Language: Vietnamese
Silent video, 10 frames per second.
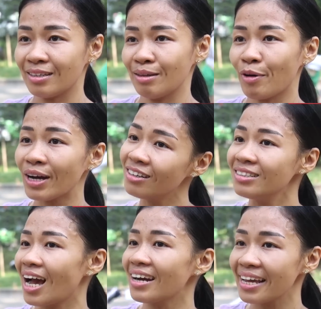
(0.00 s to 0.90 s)
thì một cách
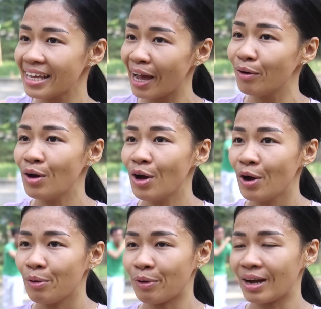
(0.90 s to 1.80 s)
hướng dẫn khác nhau
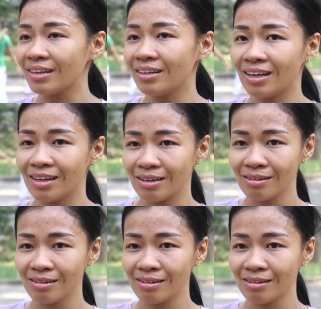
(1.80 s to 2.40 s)
một cách ờ,